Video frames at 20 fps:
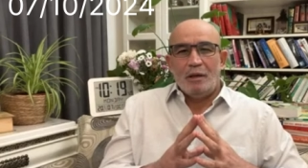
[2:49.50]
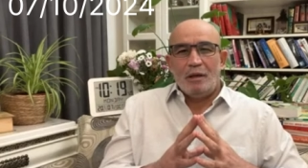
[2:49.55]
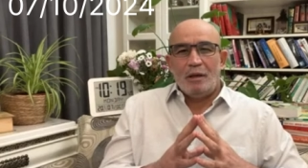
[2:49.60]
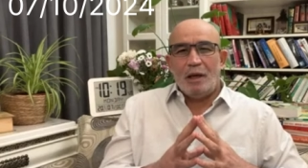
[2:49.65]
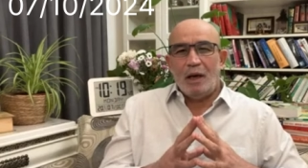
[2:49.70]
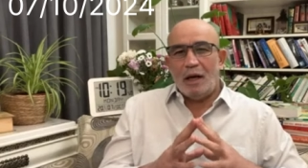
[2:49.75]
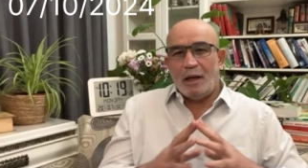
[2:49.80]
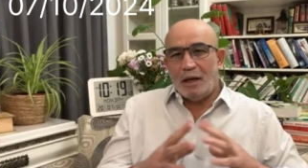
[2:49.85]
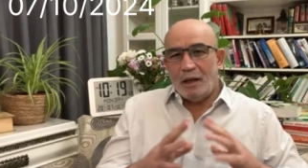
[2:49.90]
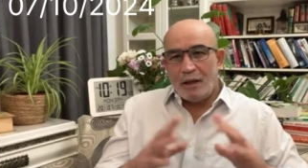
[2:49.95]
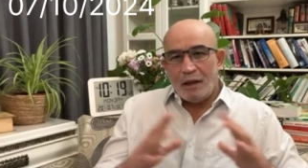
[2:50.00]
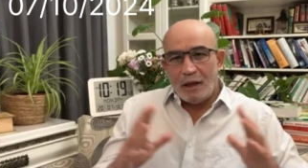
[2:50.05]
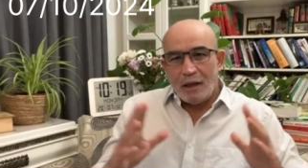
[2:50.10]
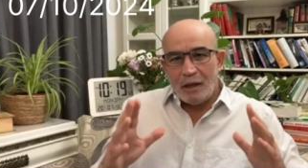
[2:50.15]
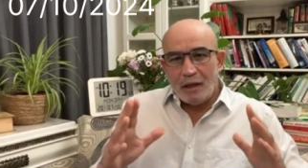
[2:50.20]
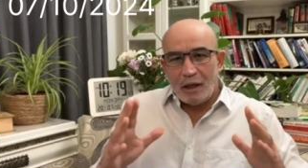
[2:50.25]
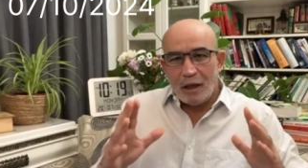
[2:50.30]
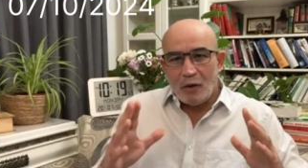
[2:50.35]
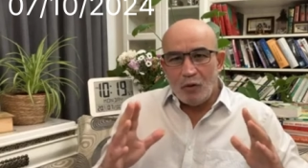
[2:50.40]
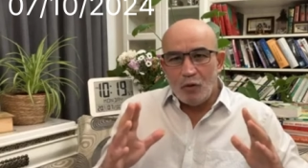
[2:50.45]
كان
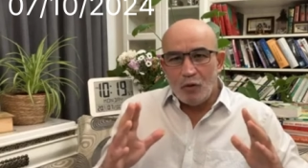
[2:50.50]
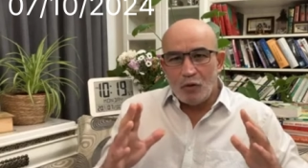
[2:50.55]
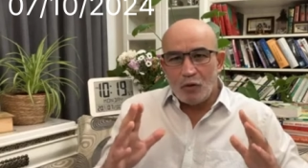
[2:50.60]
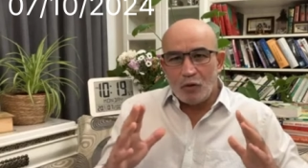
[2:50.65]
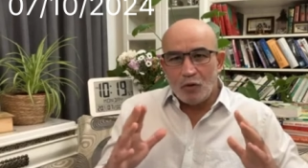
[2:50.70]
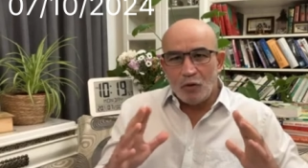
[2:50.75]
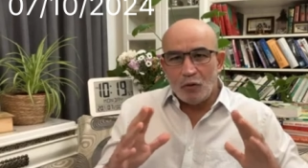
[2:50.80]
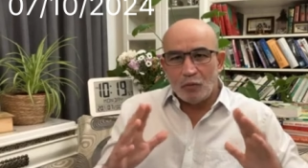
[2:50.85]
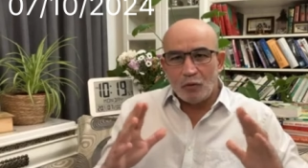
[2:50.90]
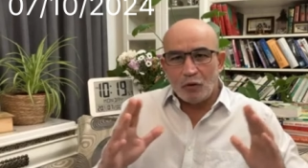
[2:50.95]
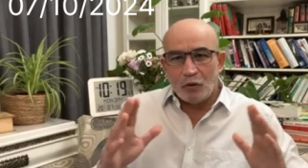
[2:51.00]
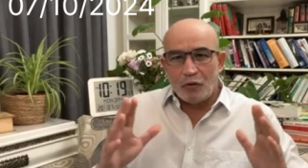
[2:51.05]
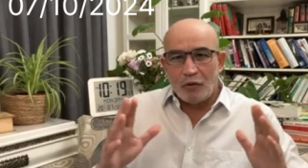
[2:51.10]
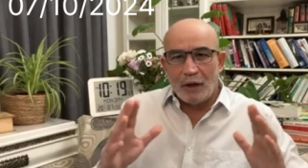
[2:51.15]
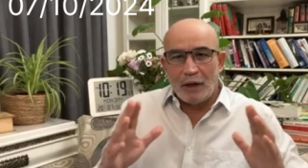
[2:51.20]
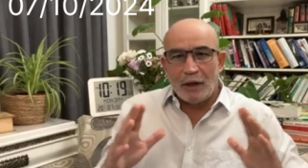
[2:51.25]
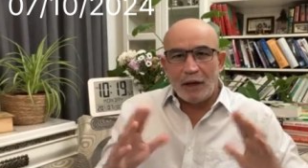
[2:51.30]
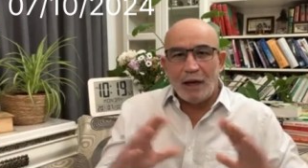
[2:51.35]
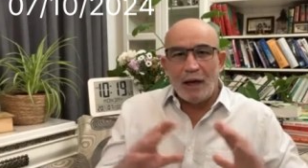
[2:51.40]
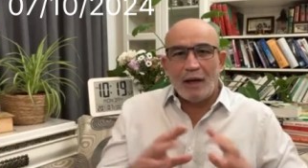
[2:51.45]
ذلك الهجوم
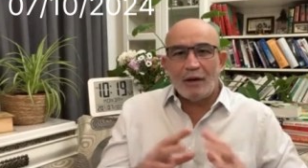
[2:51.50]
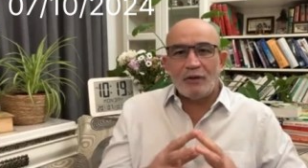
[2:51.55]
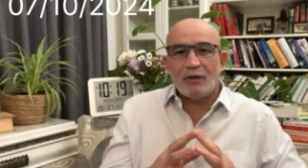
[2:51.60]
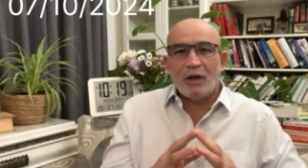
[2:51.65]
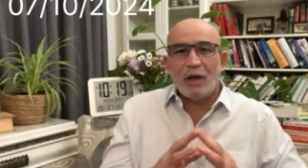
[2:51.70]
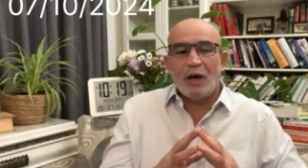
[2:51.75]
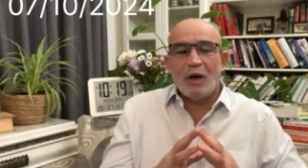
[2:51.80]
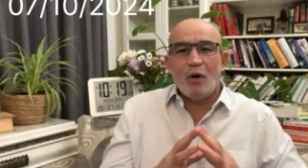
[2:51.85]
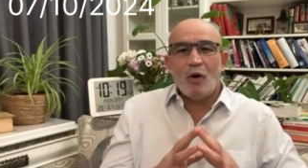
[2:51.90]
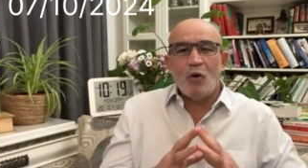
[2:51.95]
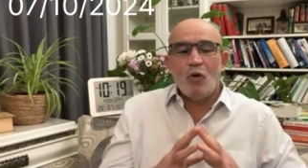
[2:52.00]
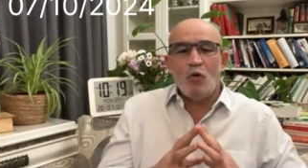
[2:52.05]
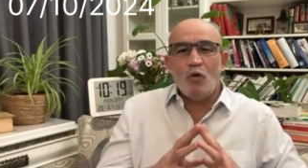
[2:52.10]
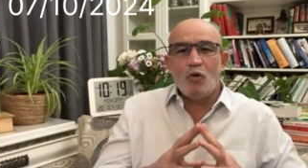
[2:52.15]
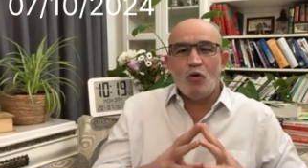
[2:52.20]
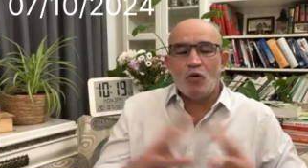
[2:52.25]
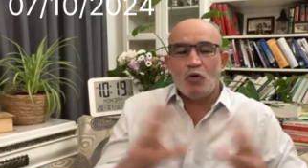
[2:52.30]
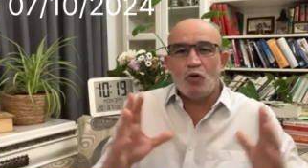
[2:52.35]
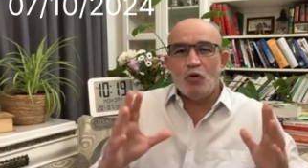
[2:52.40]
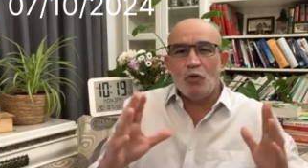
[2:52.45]
طوفان الأقصى
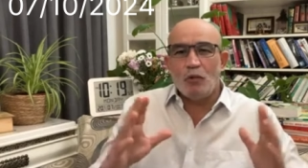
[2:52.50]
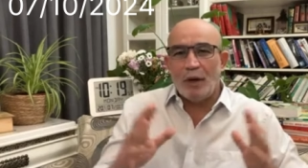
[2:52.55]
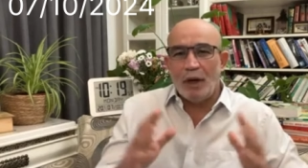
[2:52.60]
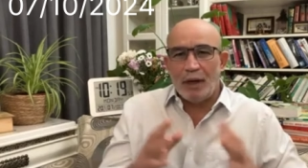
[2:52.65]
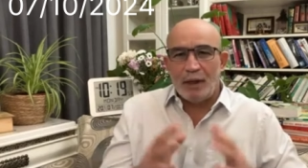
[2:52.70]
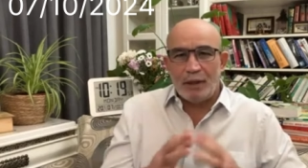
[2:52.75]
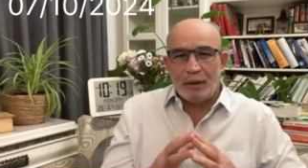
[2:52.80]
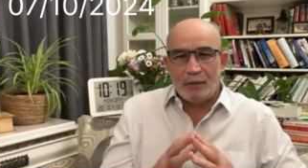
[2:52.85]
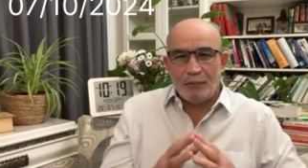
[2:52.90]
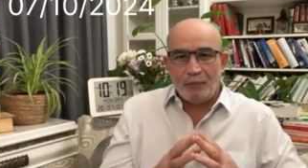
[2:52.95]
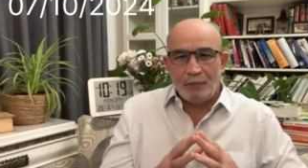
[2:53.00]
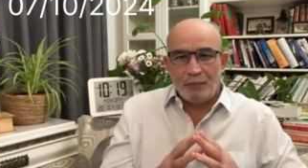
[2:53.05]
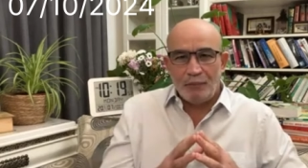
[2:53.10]
هجوما